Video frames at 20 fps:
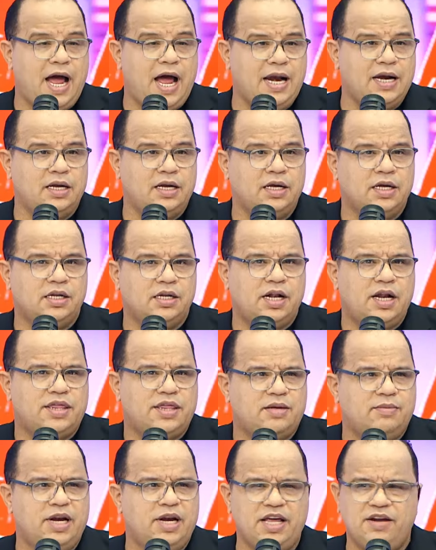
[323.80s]
لي حل
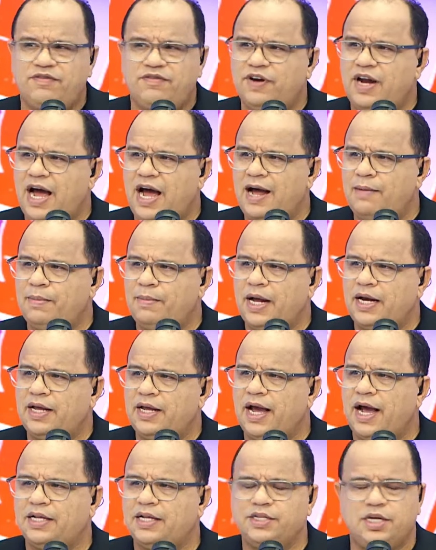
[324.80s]
3 ملايين في العام
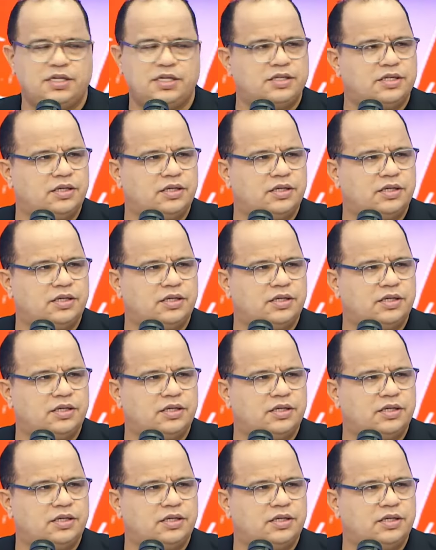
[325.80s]
على الاعادات